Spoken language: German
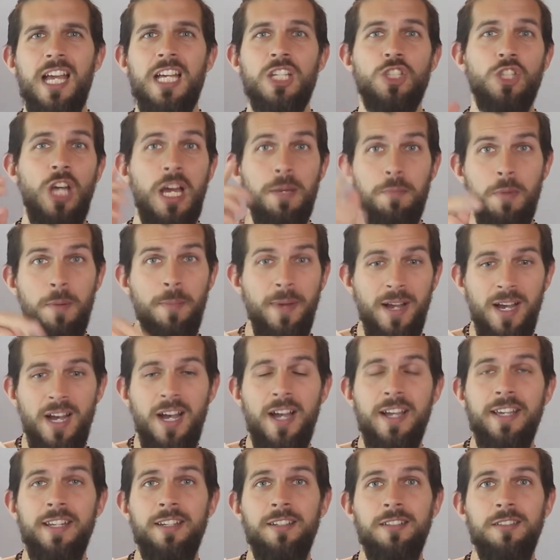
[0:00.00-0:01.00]
Schreib mir mal
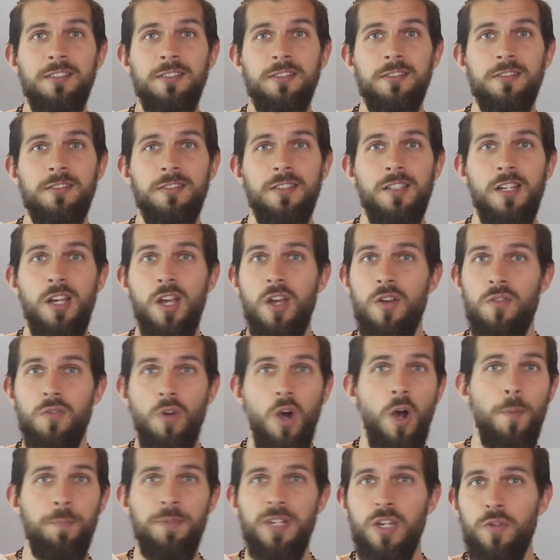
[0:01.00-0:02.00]
rein,
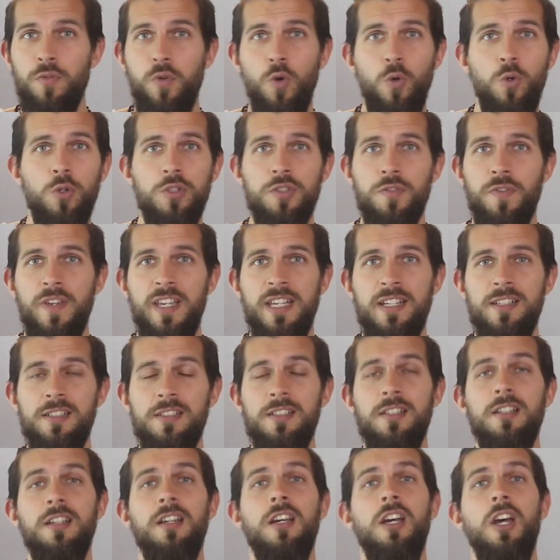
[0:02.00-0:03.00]
ob dir Fokus
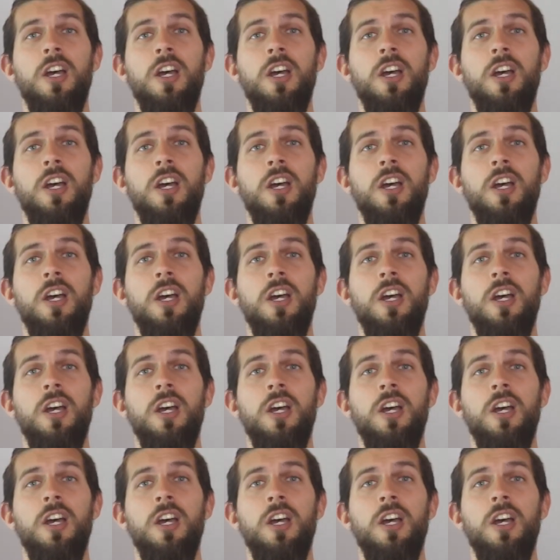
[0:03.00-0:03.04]
fehlt